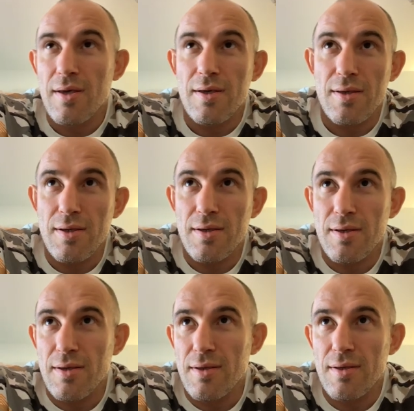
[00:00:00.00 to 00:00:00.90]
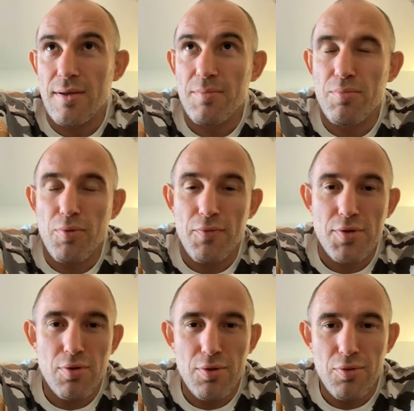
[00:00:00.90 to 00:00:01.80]
и, и по
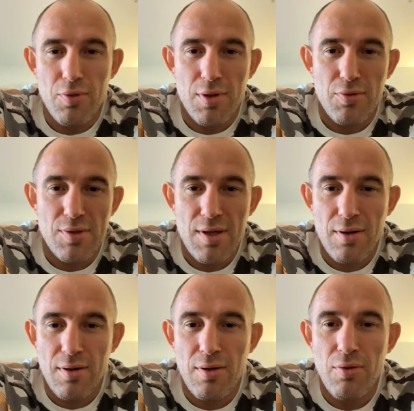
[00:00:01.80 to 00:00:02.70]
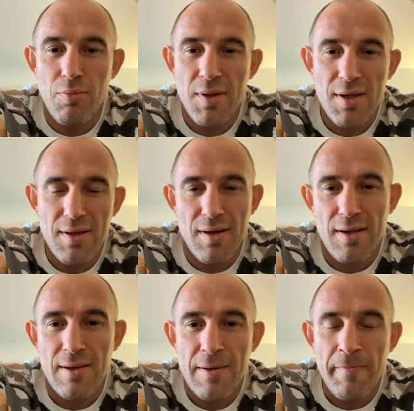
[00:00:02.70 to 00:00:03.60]
физкультуре, то есть я
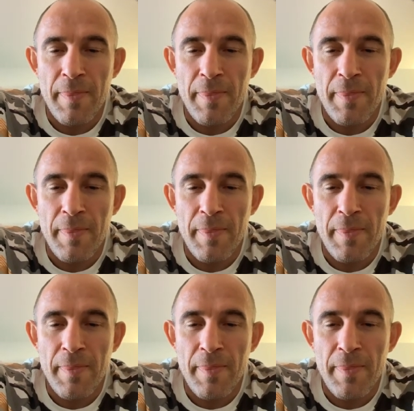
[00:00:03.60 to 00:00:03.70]
гуманитарий.